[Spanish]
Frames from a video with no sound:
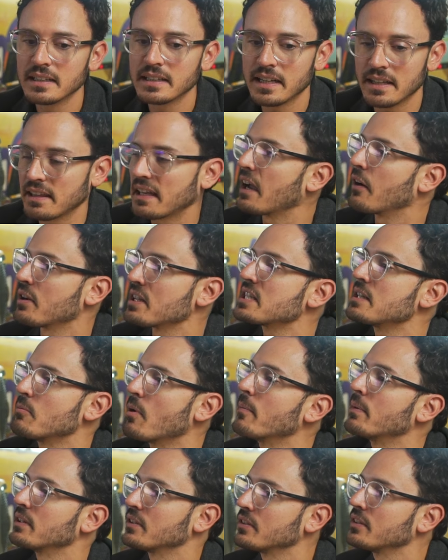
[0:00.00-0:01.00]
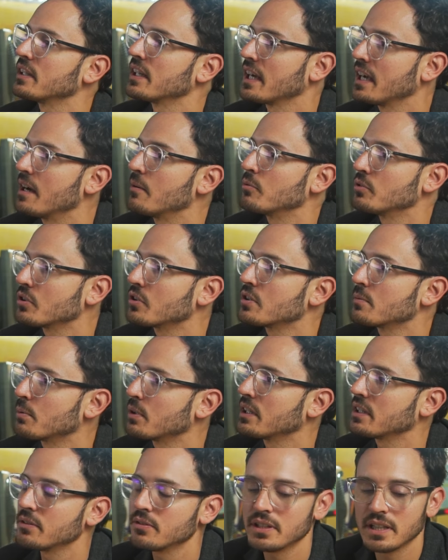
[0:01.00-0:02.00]
que dije, ahora es el momento de dejar el mundo
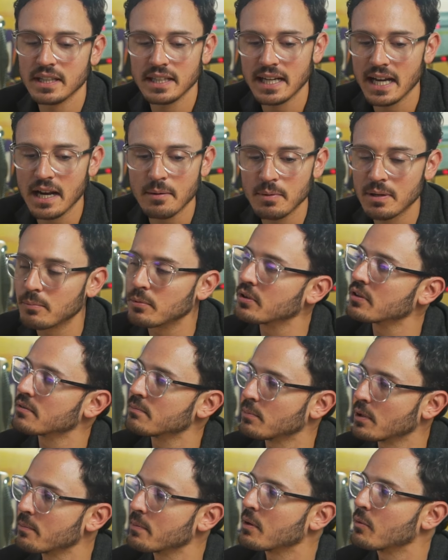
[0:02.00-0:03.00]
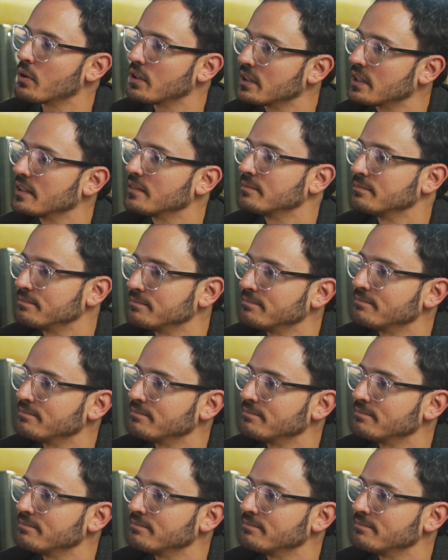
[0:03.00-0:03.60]
corporativo y dedicarme por, por mi cuenta